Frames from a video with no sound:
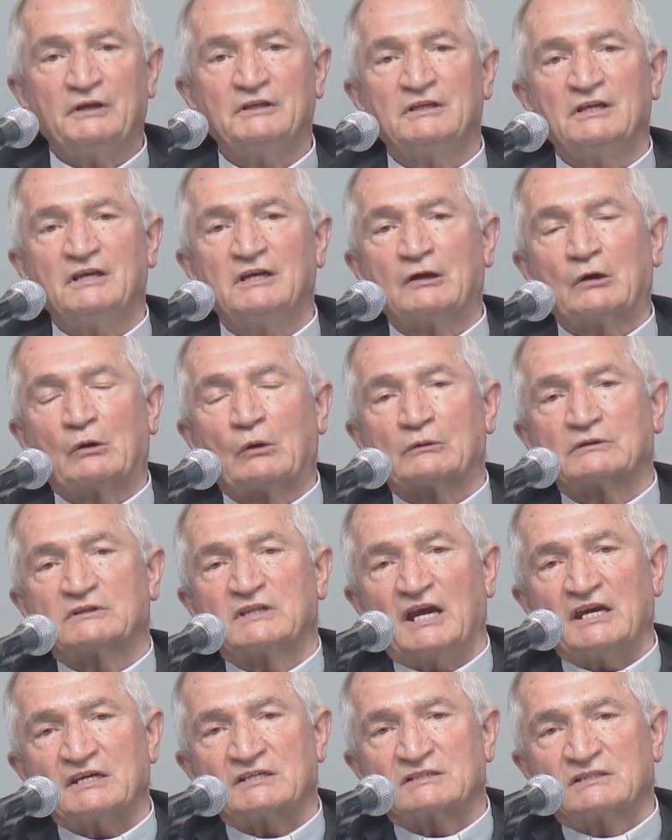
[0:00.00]
Quindi in
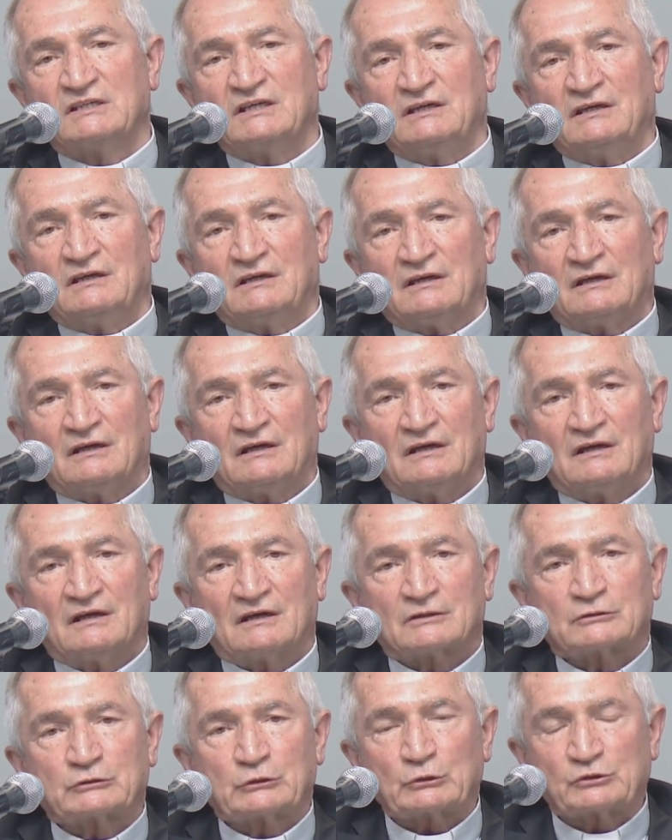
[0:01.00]
contesti
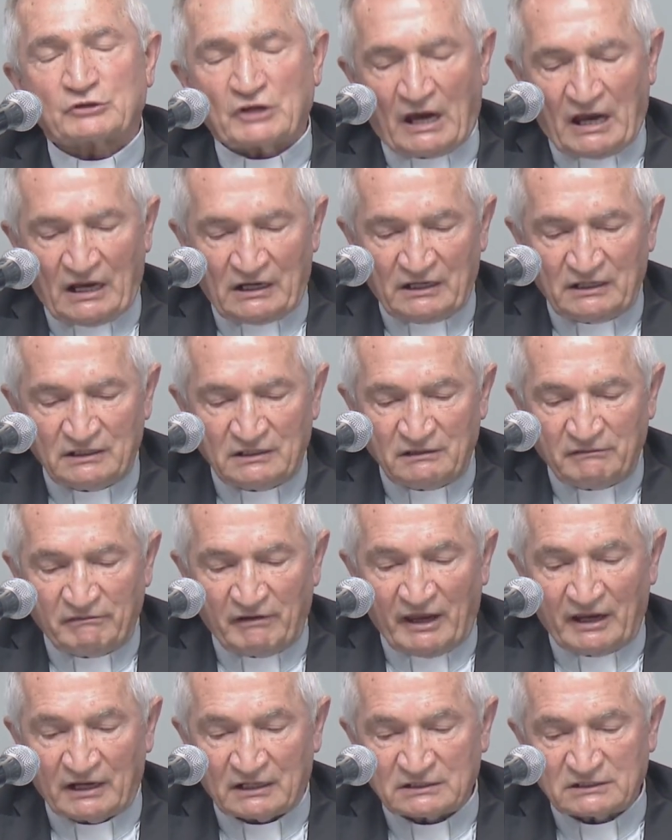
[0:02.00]
sociali
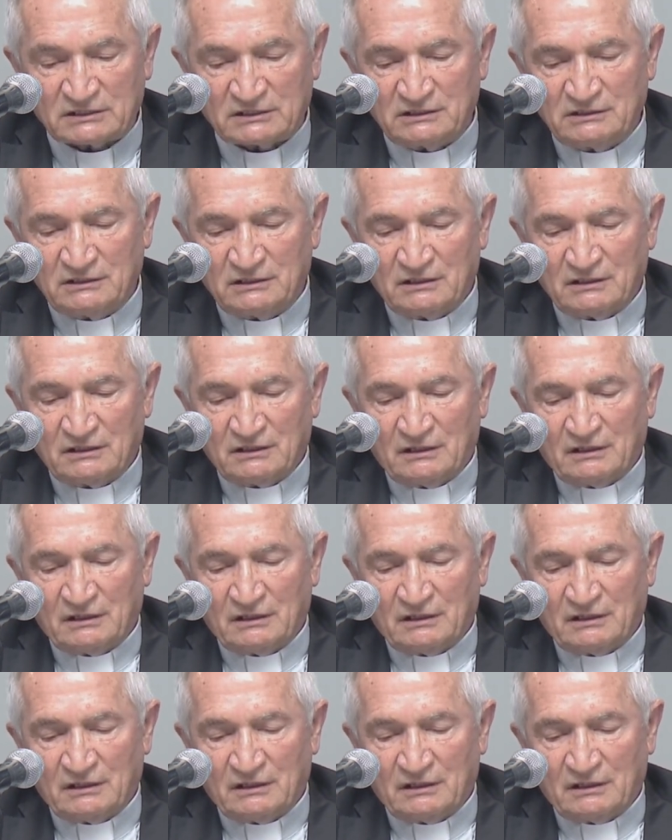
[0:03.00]
diversi,